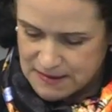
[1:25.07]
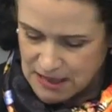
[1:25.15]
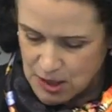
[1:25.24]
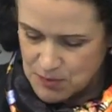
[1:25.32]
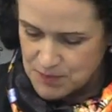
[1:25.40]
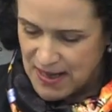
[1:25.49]

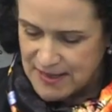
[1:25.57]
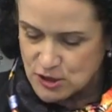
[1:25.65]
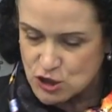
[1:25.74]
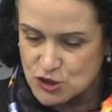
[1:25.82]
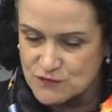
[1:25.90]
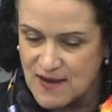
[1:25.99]
die bei
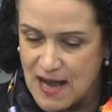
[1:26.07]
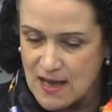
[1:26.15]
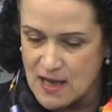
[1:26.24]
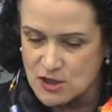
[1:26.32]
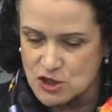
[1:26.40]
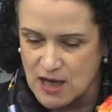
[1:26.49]

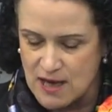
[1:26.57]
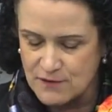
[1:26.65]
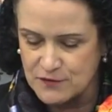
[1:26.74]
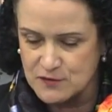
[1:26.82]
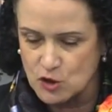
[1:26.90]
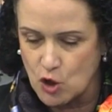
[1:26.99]

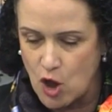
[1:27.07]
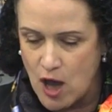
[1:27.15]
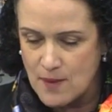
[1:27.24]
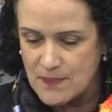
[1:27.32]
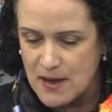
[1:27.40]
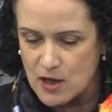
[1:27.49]
Schwangerschaft
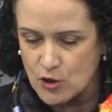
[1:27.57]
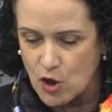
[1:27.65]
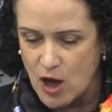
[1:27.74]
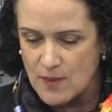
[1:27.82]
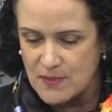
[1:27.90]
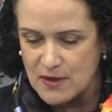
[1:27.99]
Körper,
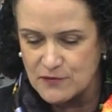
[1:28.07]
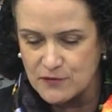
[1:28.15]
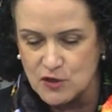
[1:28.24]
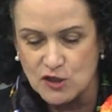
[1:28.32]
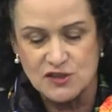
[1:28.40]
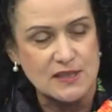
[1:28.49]

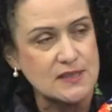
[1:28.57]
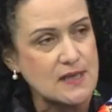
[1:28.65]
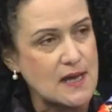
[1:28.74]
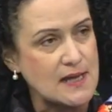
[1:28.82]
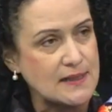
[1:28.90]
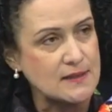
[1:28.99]

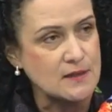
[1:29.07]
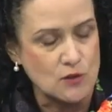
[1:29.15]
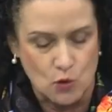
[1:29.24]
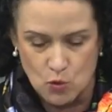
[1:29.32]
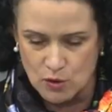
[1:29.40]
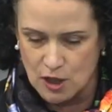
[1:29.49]
Körperflüssigkeiten
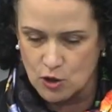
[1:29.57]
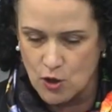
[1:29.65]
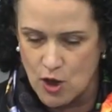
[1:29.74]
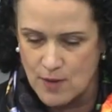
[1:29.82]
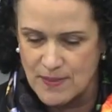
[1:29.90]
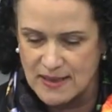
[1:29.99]
oder
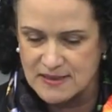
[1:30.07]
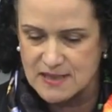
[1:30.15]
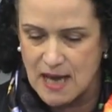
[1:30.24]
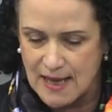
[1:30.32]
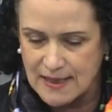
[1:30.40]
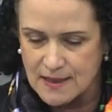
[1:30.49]

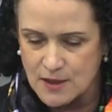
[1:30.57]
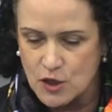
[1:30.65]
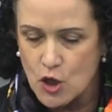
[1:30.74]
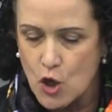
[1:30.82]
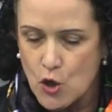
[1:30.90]
Körperteile